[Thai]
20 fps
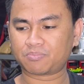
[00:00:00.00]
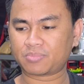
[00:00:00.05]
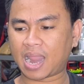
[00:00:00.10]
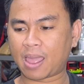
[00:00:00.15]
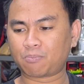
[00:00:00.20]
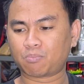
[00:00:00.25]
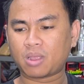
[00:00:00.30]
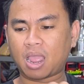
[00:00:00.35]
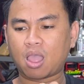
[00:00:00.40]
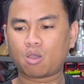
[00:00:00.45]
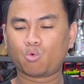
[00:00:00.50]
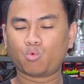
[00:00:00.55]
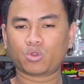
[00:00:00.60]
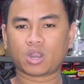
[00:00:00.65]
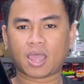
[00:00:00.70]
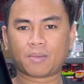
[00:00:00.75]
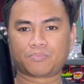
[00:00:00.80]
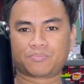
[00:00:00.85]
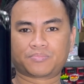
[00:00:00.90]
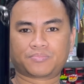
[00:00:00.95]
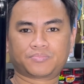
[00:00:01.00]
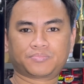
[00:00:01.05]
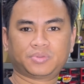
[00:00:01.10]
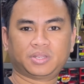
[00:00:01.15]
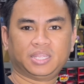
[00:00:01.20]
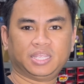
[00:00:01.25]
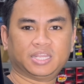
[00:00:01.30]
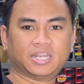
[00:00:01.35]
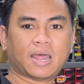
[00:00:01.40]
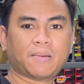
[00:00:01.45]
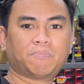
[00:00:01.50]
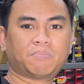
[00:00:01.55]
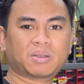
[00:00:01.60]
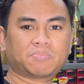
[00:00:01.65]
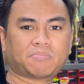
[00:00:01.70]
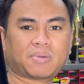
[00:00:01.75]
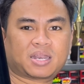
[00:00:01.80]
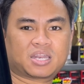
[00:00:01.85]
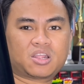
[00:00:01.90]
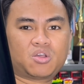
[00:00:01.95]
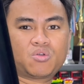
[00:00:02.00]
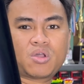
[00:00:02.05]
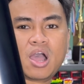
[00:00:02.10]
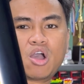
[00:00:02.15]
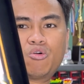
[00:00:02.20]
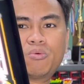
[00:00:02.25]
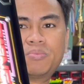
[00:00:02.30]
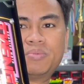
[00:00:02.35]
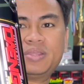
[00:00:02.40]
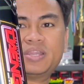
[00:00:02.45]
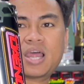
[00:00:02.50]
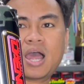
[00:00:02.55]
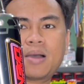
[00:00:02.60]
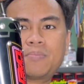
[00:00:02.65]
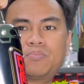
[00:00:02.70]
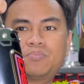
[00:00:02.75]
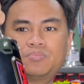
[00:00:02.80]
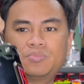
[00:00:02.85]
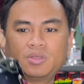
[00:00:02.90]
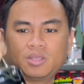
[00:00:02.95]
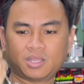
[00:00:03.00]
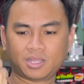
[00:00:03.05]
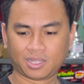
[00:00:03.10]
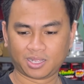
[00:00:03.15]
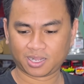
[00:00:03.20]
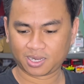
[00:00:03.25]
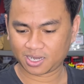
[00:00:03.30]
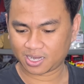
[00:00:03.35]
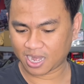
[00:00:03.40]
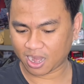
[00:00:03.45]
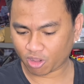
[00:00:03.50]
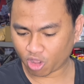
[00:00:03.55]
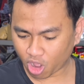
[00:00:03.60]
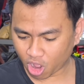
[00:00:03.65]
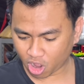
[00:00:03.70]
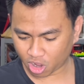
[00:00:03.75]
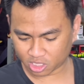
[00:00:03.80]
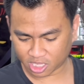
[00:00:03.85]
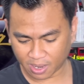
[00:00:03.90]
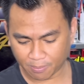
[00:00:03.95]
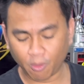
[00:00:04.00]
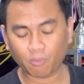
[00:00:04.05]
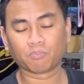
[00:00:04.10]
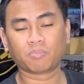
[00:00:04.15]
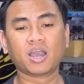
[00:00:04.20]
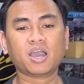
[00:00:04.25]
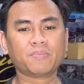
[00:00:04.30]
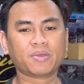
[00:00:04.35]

บดำเงานะครับ นี่ดำมันมันเงาเงาแบบนี้นะครับ แล้วก็ที่ผมเพิ่